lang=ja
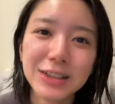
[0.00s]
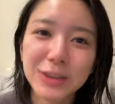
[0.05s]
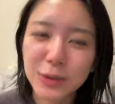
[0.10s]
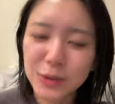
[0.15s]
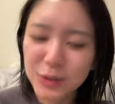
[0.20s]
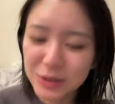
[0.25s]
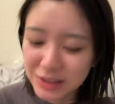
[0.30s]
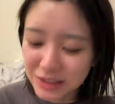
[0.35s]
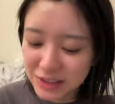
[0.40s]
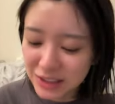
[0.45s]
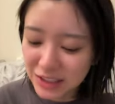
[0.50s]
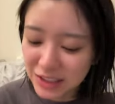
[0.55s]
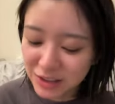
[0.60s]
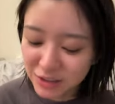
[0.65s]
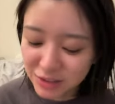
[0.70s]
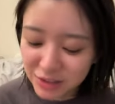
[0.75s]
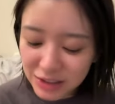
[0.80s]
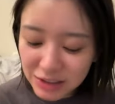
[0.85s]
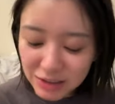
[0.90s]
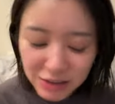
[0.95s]
大西ね
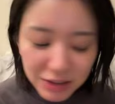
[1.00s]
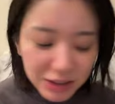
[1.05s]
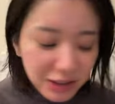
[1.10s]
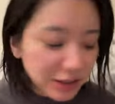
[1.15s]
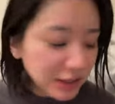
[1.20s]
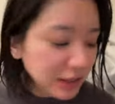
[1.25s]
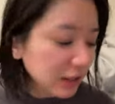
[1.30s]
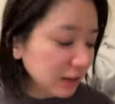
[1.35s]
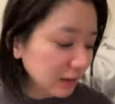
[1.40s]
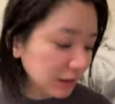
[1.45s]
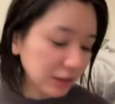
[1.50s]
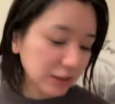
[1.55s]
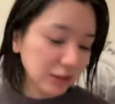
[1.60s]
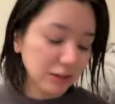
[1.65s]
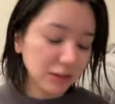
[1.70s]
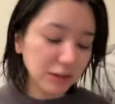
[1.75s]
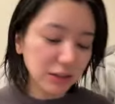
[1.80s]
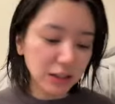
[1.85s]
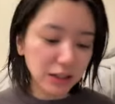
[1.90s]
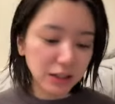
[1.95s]
塗りすぎちゃうんで
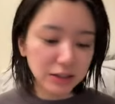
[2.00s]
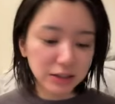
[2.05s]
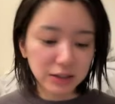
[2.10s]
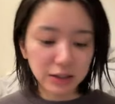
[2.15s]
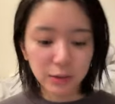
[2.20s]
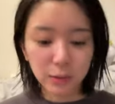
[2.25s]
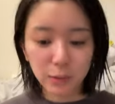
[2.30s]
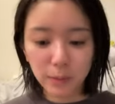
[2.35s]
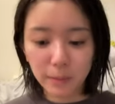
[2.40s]
すよね、アイシャ